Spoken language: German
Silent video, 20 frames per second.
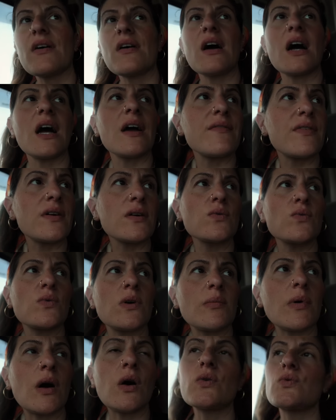wir einfach nur
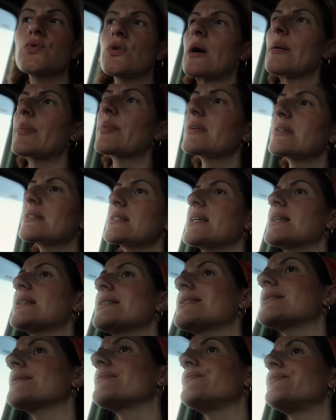im Auto
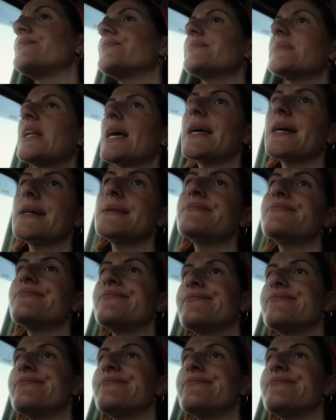abgesessen. Naja.